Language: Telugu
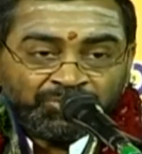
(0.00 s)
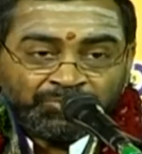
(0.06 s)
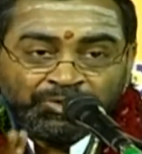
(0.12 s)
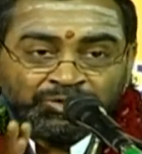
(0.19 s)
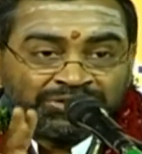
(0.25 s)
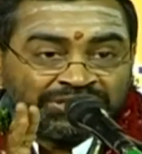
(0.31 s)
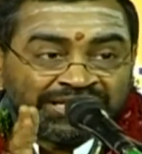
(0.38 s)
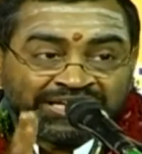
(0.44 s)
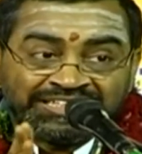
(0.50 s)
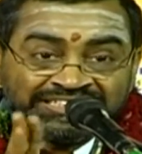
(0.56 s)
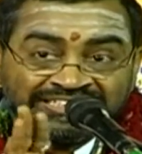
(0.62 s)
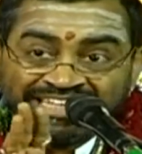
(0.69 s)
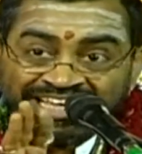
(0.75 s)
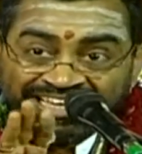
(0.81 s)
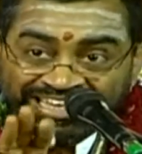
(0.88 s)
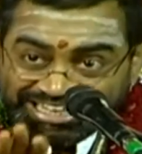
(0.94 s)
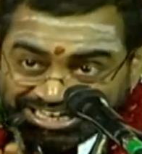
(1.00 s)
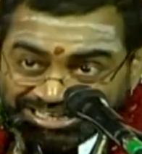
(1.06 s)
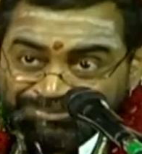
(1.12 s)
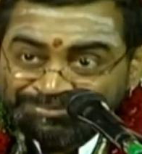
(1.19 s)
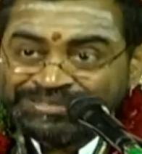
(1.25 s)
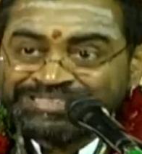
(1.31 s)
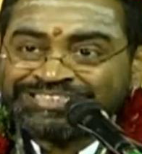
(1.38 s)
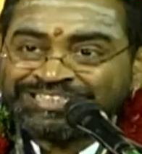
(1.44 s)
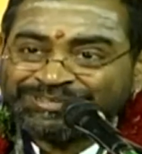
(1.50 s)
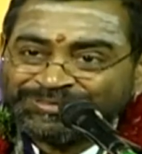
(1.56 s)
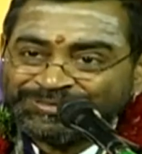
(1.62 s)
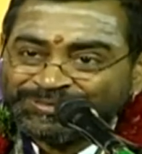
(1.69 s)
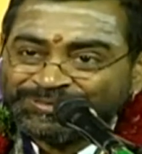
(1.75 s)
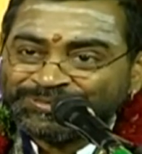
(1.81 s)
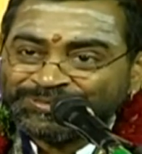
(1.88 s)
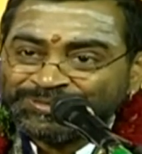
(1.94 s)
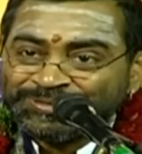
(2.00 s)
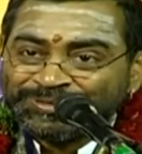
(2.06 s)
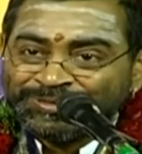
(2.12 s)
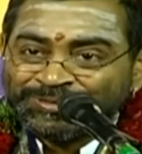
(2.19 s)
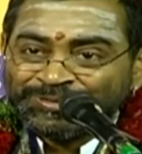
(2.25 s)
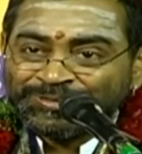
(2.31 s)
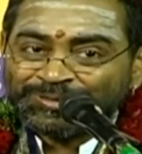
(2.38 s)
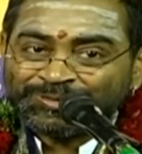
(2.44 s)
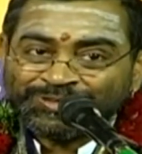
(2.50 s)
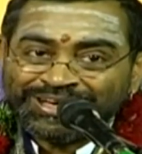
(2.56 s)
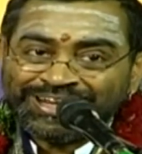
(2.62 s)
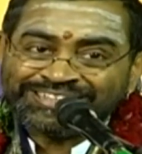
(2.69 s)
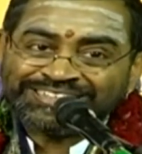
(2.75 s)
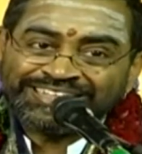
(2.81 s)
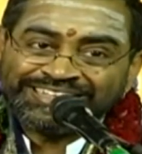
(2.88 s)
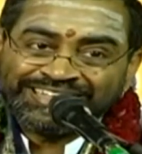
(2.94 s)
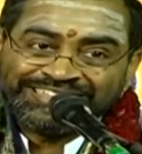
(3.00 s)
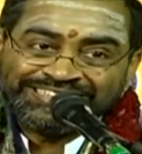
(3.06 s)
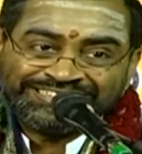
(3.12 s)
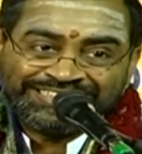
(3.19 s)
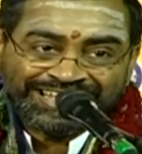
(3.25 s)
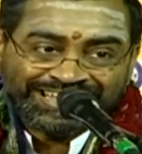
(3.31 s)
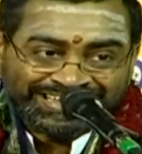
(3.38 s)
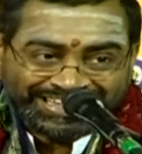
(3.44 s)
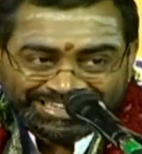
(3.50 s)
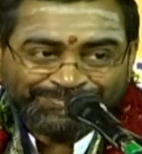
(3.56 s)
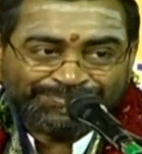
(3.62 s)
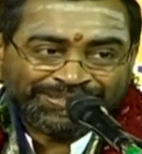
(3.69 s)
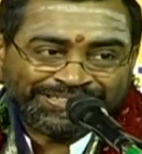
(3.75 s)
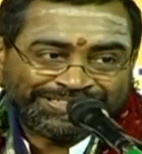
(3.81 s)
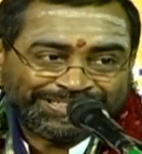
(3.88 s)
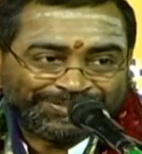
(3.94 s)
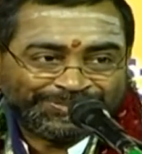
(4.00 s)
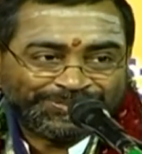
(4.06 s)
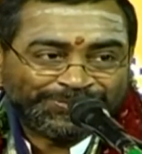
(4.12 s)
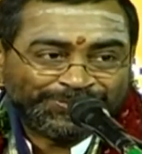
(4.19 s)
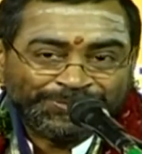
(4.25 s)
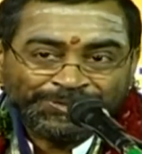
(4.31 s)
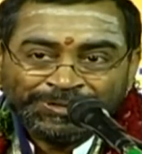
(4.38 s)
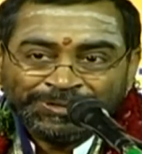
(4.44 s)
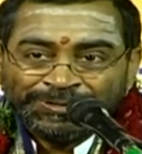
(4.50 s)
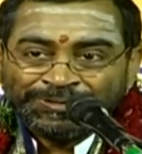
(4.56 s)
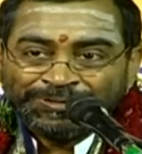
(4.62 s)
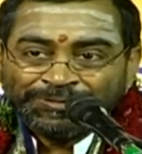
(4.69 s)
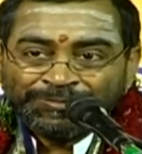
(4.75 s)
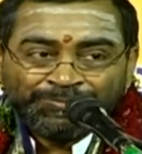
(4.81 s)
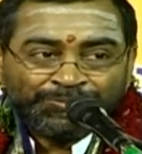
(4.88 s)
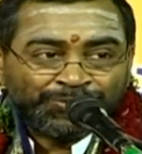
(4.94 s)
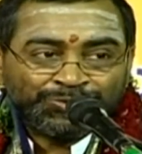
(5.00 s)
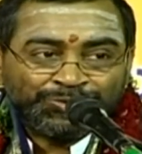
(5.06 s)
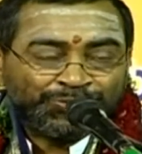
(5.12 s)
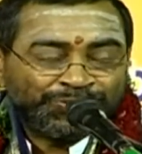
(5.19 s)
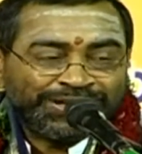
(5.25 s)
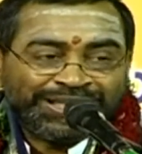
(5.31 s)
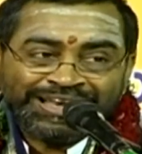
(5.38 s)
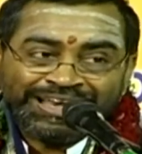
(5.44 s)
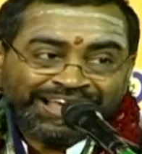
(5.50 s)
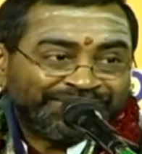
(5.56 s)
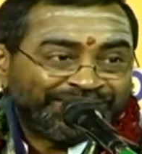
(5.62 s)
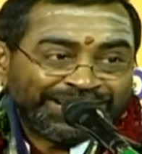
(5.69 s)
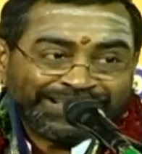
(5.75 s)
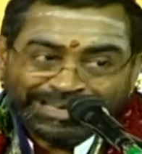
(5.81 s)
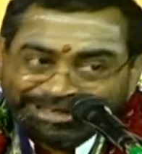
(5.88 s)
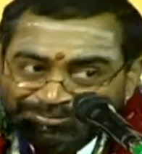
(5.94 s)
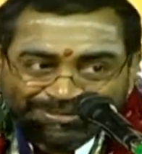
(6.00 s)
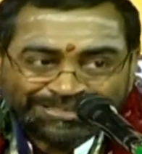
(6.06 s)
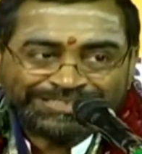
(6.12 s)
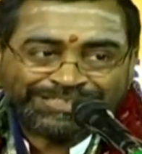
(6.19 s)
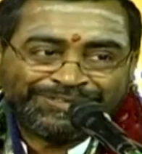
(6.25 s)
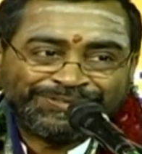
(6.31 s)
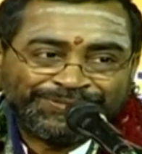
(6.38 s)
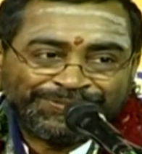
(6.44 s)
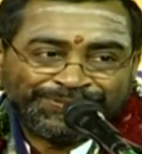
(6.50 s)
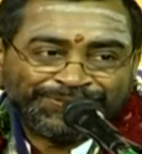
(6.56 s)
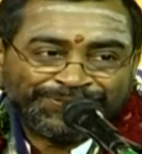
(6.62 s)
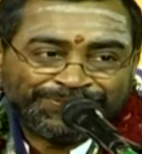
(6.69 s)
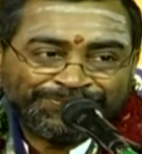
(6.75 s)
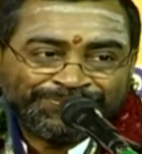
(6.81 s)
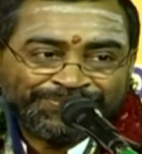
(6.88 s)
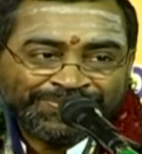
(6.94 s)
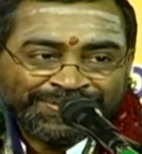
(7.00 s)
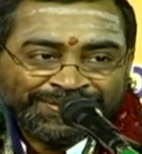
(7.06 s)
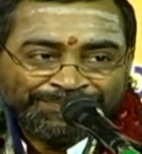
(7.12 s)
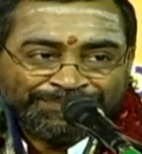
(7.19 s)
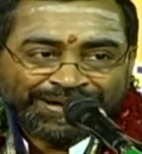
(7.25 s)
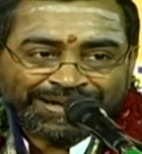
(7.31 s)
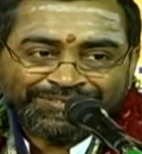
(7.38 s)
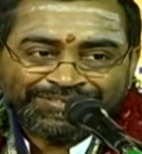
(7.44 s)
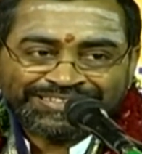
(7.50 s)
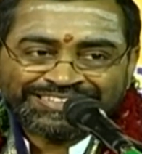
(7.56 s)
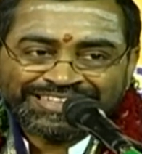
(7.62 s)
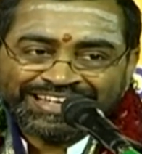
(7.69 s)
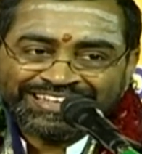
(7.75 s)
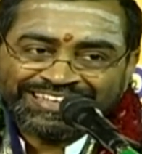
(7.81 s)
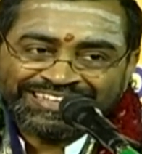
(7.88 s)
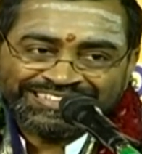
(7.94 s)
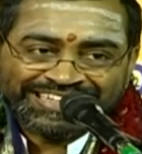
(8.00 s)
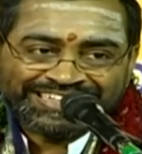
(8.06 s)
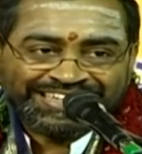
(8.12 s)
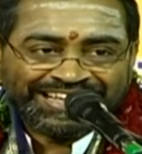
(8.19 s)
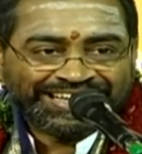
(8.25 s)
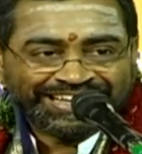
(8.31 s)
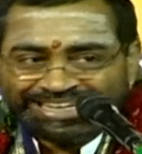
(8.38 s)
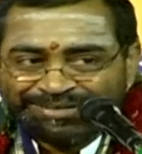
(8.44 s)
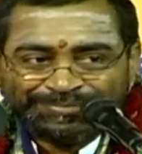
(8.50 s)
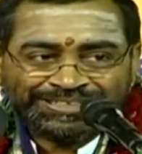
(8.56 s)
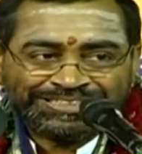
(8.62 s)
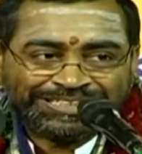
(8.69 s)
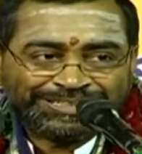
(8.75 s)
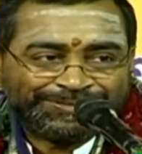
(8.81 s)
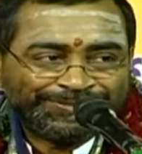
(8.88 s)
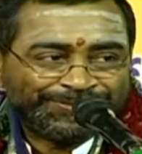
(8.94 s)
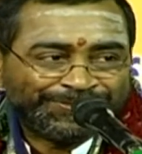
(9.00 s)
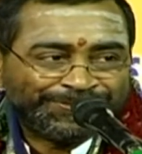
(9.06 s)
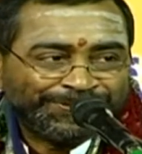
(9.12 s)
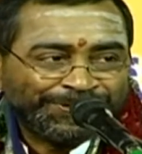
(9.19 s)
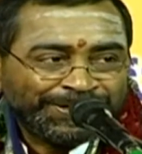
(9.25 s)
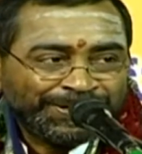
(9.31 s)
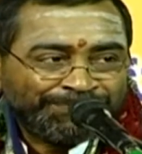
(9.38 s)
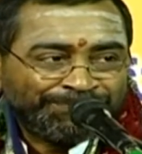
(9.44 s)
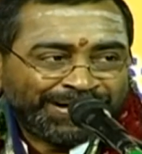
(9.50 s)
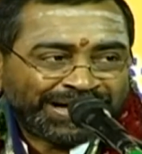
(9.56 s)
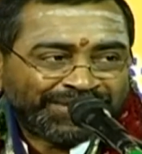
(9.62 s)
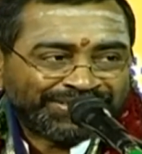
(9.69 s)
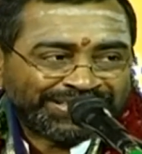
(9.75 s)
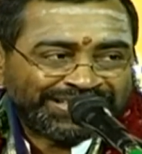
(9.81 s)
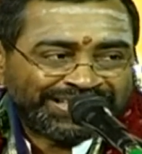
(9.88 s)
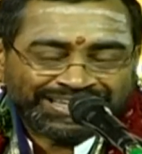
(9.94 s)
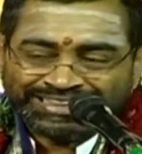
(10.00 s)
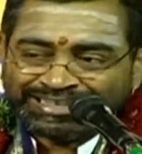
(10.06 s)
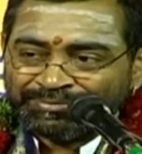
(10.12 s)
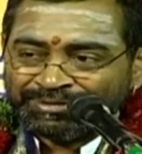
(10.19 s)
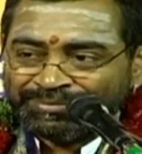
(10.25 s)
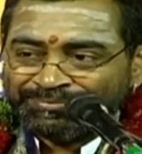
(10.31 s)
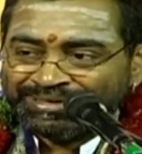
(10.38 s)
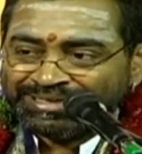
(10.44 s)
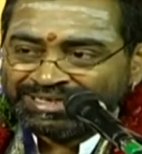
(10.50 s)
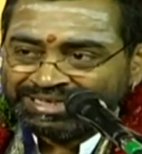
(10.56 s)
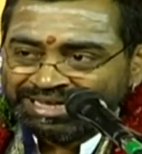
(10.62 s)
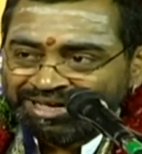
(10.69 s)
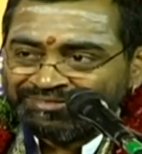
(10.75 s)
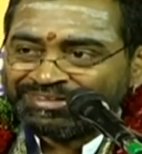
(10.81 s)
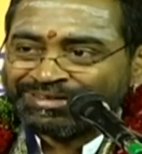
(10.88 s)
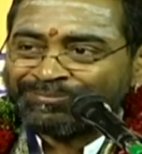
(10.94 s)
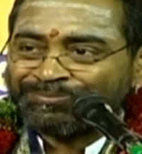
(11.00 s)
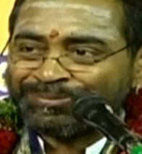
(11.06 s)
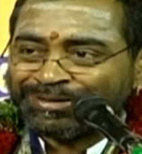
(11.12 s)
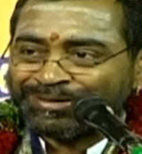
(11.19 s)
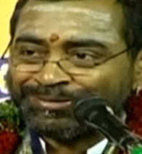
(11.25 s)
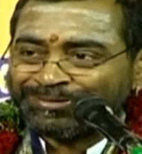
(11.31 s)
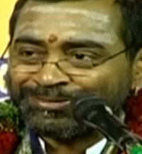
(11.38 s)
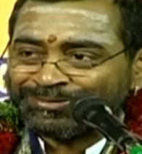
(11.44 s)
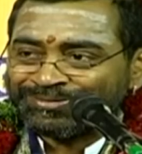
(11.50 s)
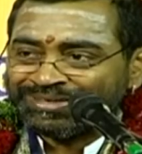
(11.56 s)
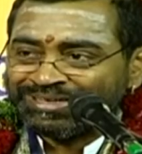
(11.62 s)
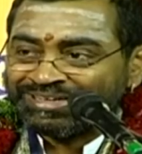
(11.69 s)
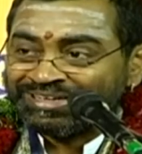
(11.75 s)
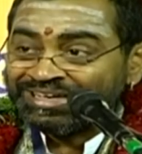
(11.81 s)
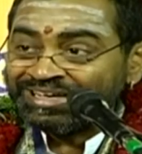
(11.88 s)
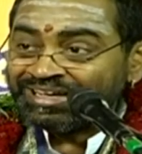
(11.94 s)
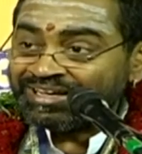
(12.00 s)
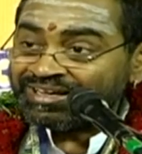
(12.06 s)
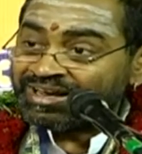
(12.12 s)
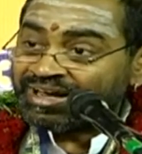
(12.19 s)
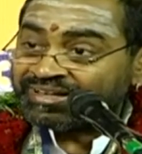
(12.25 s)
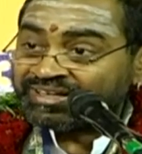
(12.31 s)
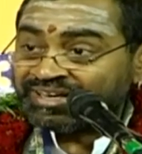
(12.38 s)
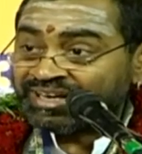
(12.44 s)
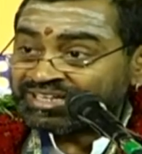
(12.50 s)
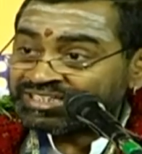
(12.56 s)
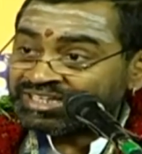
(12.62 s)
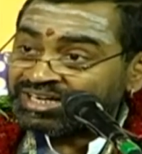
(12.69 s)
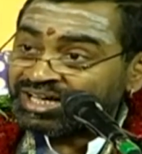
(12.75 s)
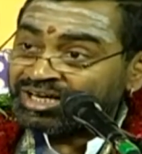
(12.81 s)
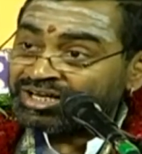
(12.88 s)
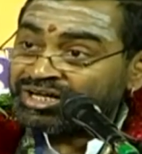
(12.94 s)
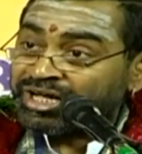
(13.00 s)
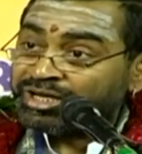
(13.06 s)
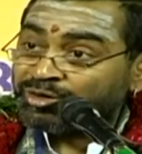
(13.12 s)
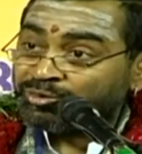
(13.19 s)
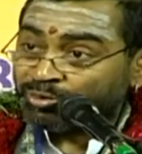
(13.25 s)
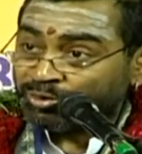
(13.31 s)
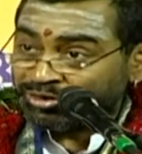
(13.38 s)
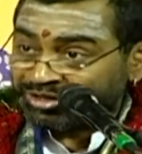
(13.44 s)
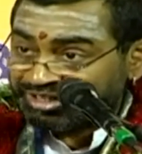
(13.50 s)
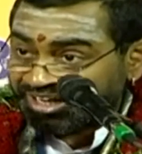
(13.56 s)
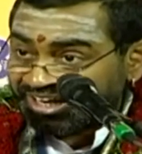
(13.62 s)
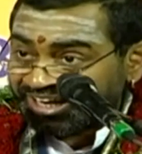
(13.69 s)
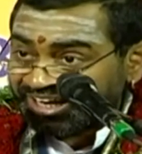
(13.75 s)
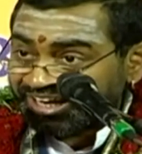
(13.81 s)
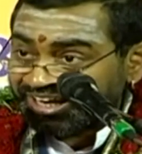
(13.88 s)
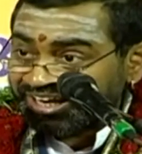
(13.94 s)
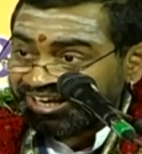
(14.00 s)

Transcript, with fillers: విభూతి ధరించాలి అనిపించదు రుద్రాక్ష ధరించాలి అనిపించదు పొద్దున్నే లేవాలి అనిపించదు భగవత్ సాధన చెయ్యాలనిపించదు భగవద్ గ్రంథముల మీద యావగింపు కలుగుతుంది ఇలాంటి లక్షణాలు కానీ ఉంటే